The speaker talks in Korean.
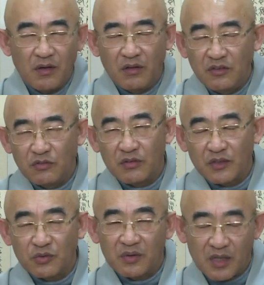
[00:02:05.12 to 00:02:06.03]
어느
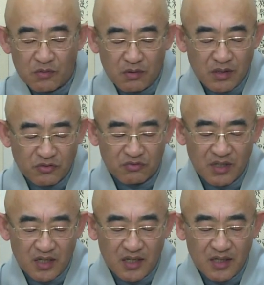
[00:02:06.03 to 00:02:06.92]
누가 좋다고 할
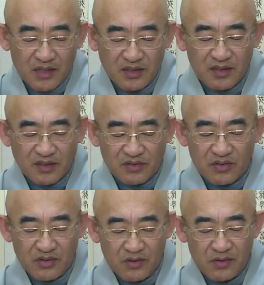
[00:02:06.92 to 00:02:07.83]
수가
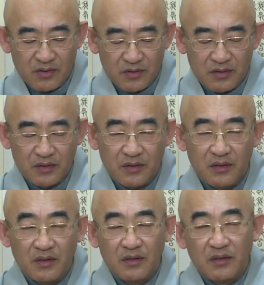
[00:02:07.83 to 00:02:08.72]
있겠어요.
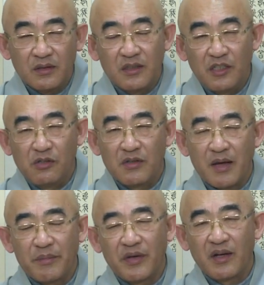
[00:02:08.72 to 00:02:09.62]
그 일로
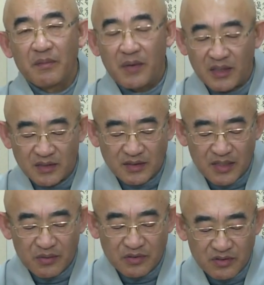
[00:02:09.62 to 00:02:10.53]
남편이랑 많이
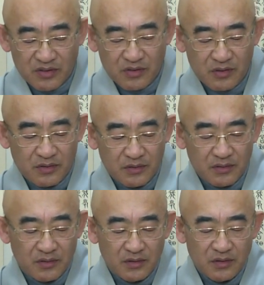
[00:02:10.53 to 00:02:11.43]
싸웠어요.
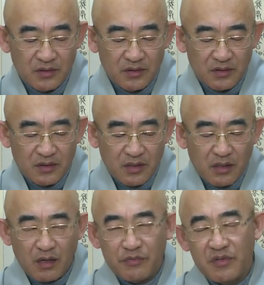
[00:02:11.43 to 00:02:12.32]

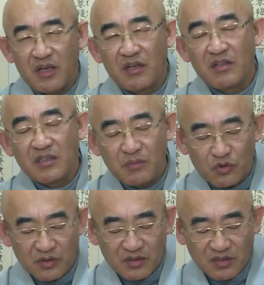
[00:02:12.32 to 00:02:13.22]
아, 위에
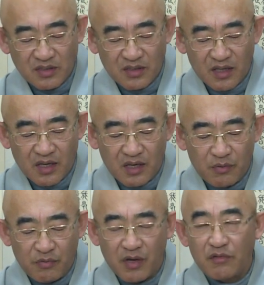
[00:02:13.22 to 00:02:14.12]
형님도
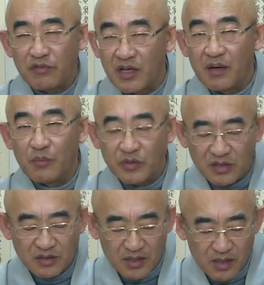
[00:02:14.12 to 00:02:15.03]
있으신데 왜 우리가
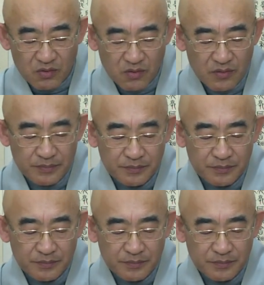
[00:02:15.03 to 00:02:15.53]
모시느냐고.